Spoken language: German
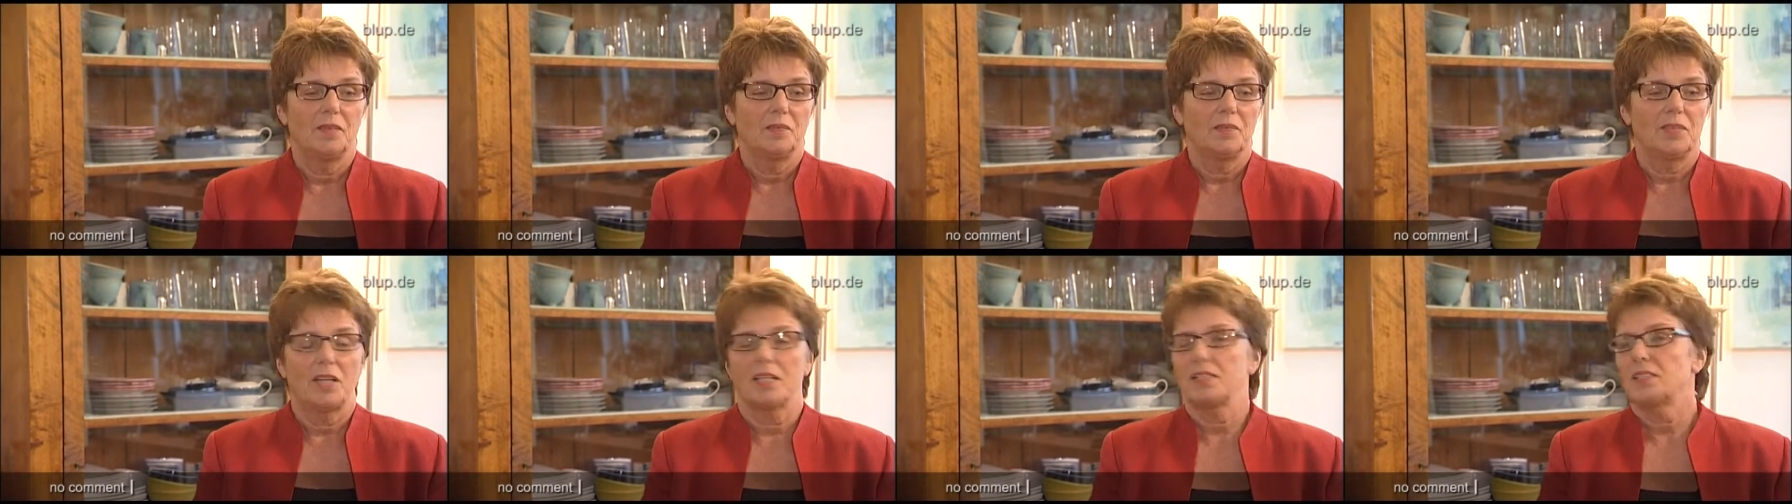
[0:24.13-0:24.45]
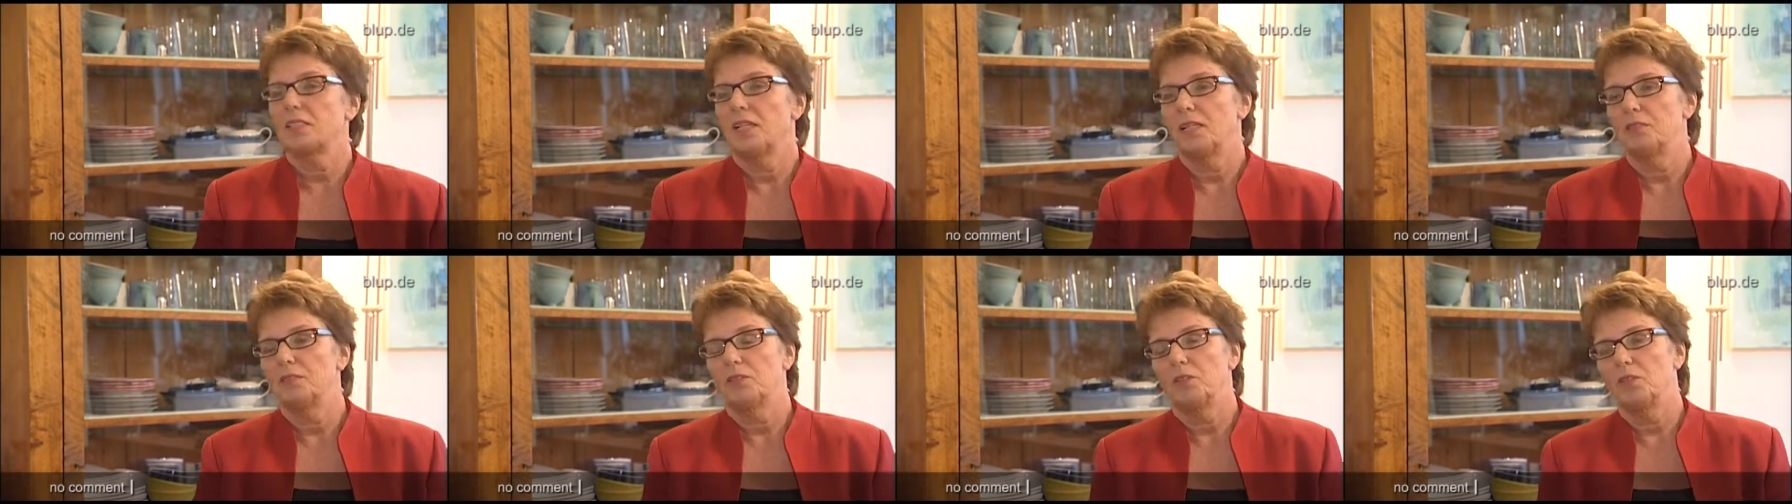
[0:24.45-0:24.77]
das
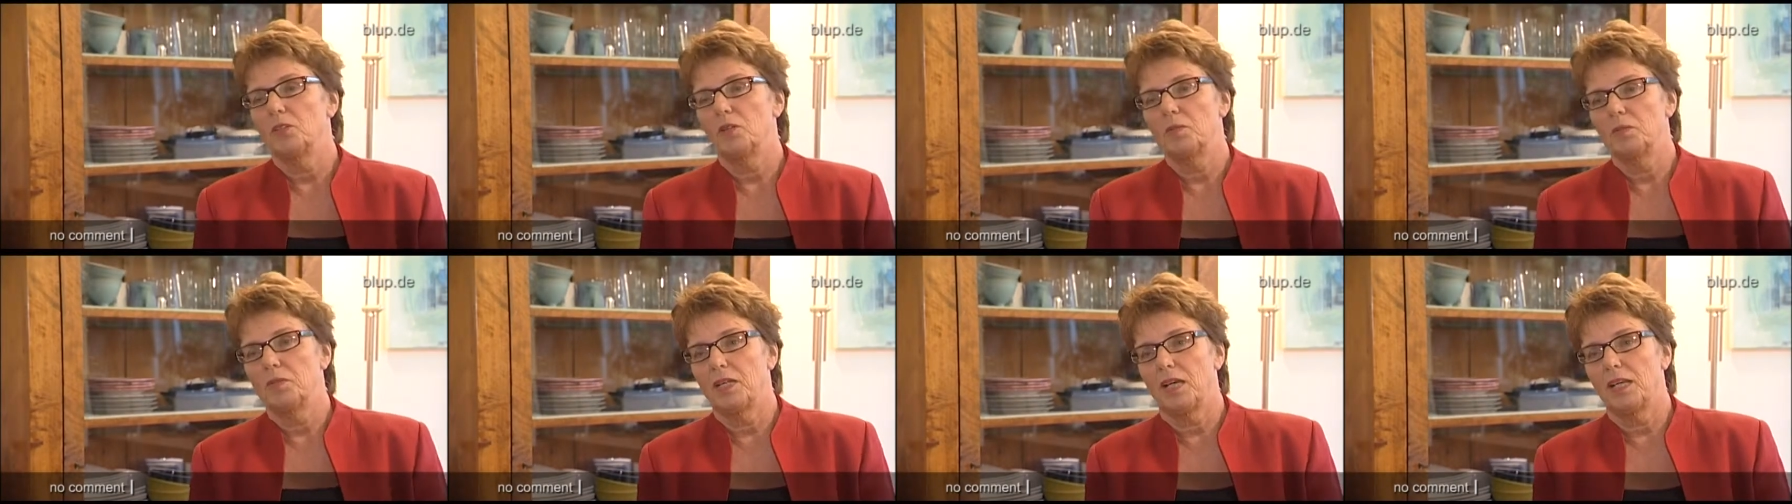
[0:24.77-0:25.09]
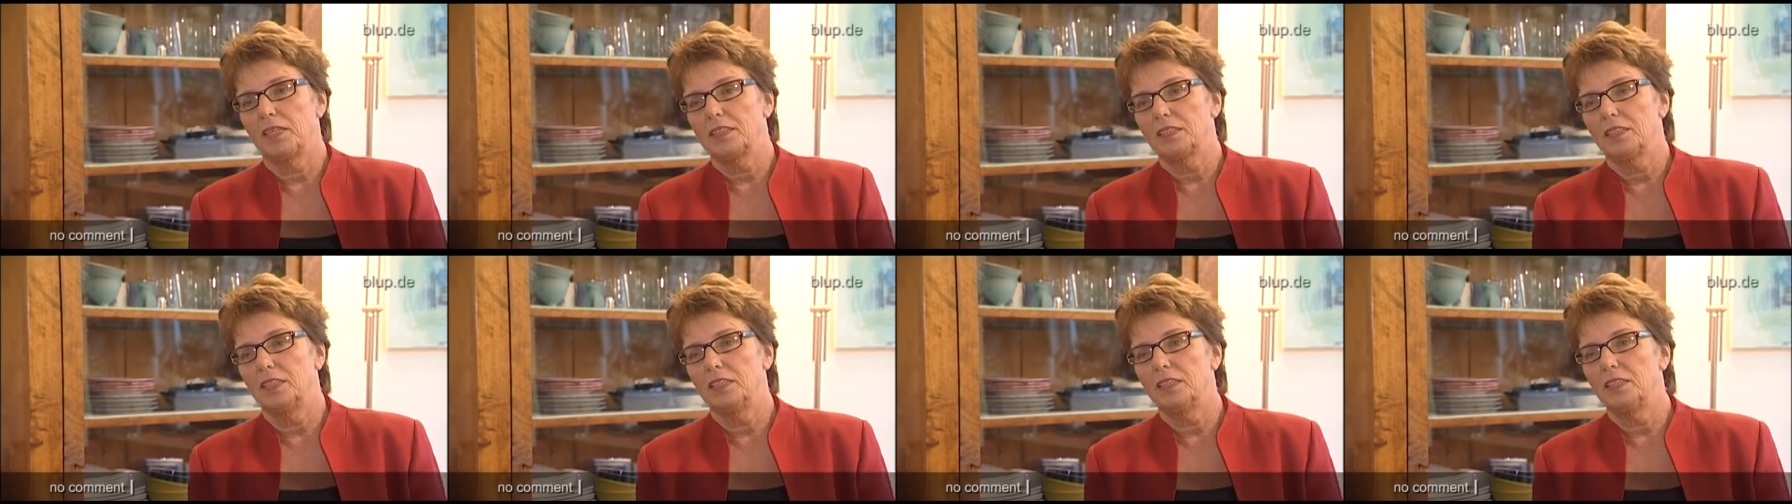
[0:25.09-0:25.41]
einfach noch
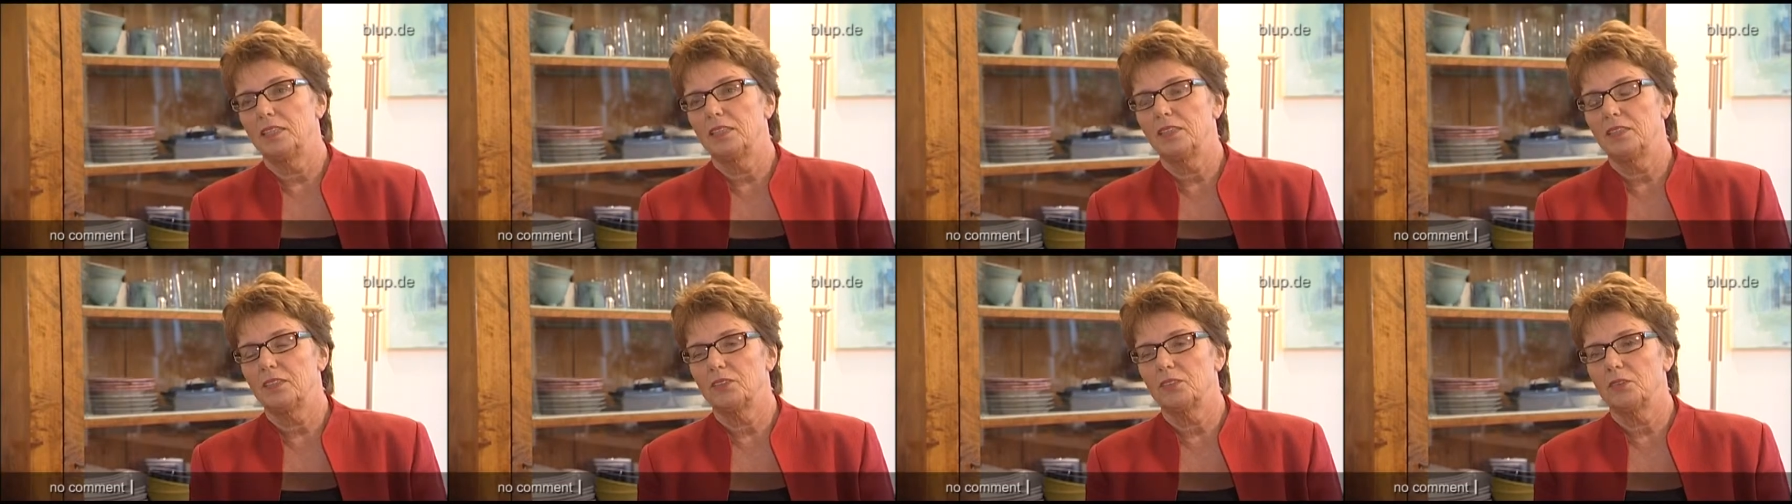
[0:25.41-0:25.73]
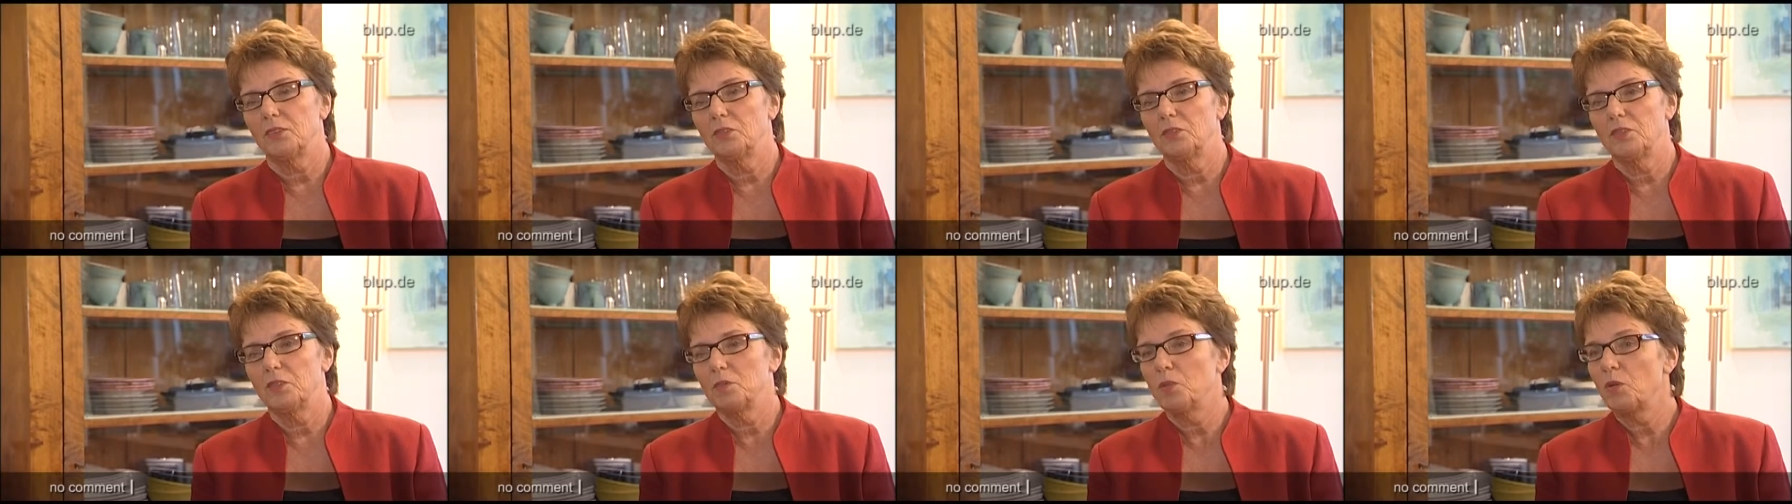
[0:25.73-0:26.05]
nachträglich irgendwie